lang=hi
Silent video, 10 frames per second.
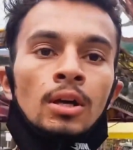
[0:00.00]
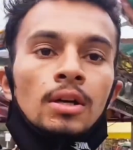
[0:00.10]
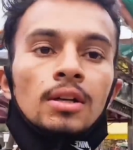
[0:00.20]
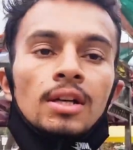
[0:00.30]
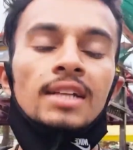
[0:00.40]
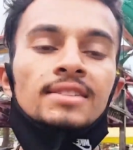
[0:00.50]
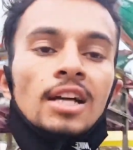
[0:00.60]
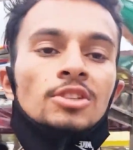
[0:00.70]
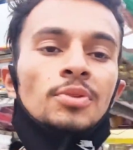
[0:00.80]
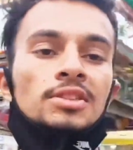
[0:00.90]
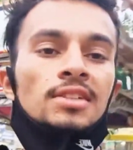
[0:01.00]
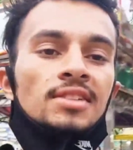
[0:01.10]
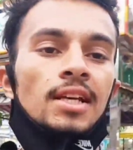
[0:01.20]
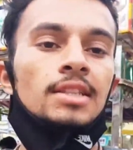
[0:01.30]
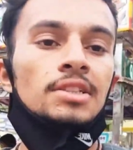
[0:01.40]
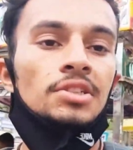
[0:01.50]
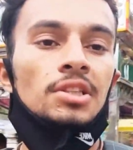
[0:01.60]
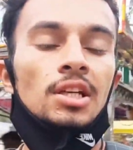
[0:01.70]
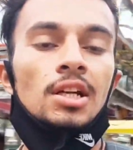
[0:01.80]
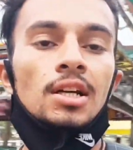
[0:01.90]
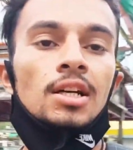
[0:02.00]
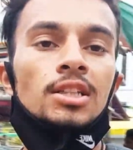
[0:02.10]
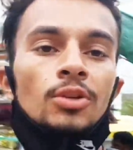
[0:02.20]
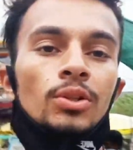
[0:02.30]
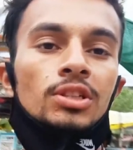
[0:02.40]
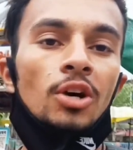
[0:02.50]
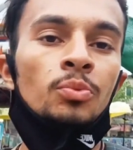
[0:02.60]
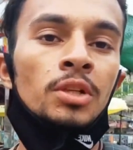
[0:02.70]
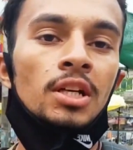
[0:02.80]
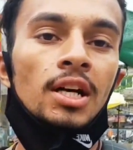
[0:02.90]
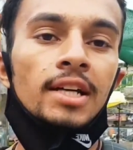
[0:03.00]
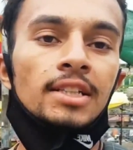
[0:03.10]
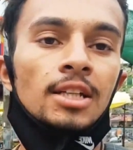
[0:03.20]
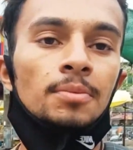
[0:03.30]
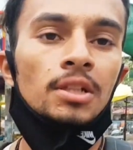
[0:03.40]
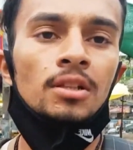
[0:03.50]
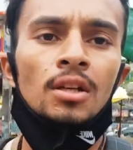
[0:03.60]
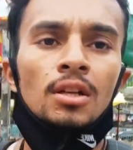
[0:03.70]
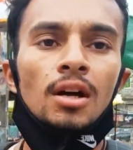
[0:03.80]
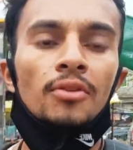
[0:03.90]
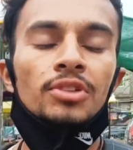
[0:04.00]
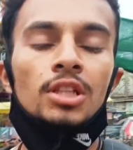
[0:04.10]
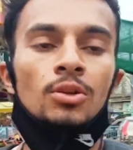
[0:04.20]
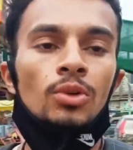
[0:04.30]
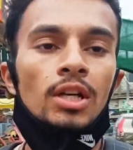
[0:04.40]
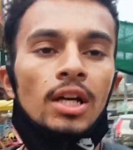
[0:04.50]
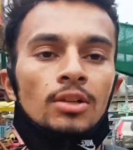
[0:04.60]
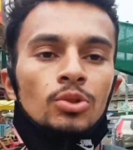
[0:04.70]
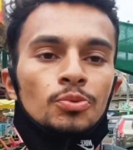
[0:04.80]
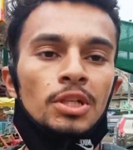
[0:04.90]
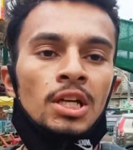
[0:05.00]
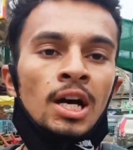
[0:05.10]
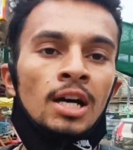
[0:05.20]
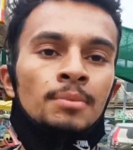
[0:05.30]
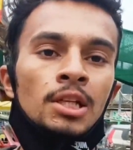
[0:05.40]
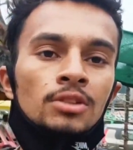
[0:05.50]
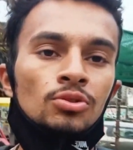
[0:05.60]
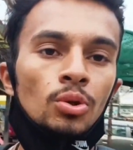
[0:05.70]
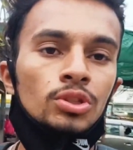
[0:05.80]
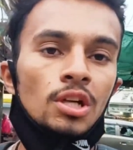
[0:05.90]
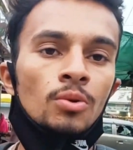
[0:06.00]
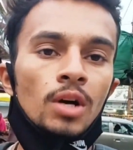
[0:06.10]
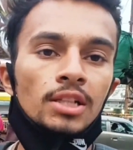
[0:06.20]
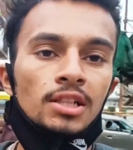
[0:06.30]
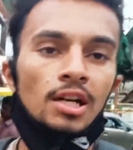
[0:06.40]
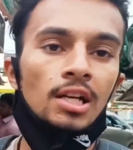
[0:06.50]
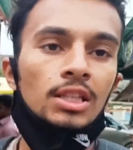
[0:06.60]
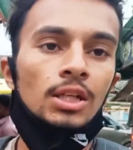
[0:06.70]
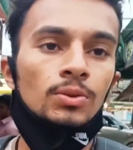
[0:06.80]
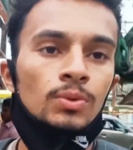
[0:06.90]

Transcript: गाइज आज फिर से सेहत की चिंता ना करते हुए चाउमीन खाएंगे अपन काफ़ी दिन हो गए यार कुछ भी नहीं खाया मैंने सोच रहा हूँ आज खा लेता हूँ